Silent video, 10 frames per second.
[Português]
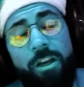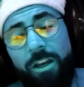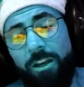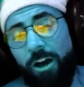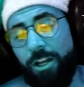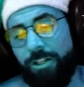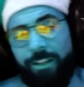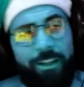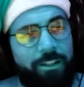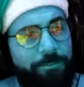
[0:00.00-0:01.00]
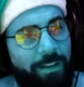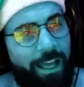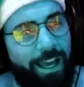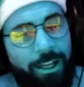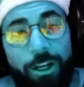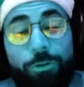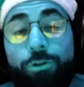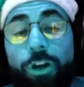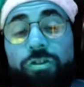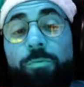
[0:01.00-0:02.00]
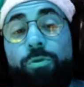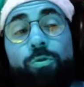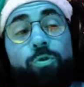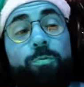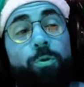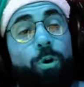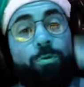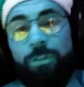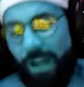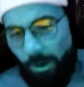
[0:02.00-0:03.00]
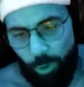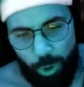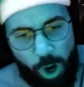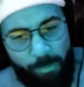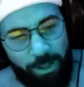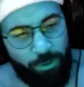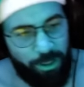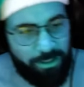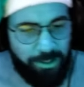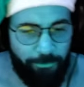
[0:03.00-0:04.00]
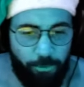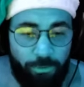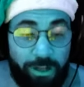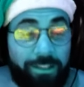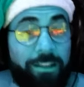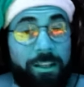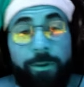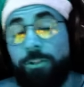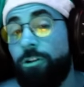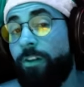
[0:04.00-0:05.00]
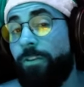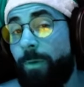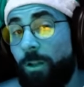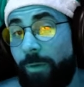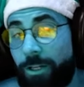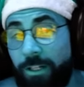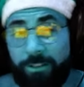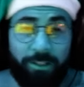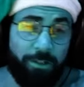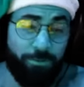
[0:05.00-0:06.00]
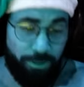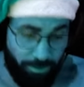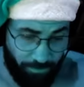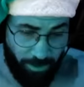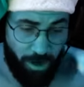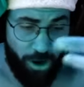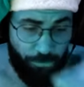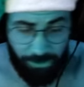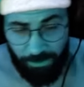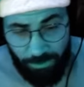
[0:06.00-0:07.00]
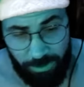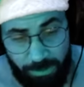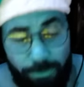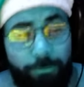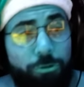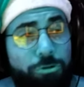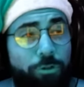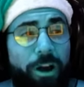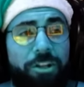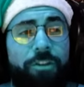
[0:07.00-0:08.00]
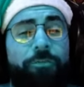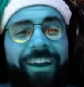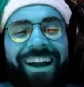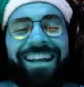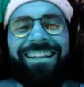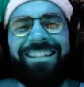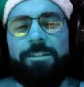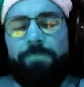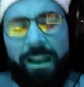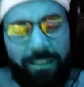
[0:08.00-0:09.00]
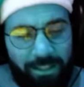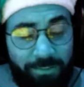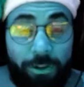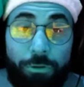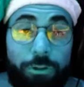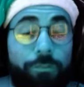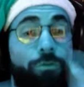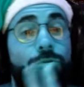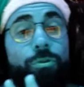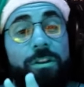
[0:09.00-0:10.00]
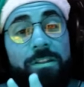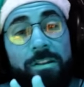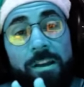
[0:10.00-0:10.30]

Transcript: E hoje é dia de falar do nosso imundo consumidor do Dragon's Dogma 2, que foi um grande lançamento que eu estava esperando bastante, que inclusive uma das coisas que me frustrou, eu acho que foi a grande expectativa que eu tive no 2,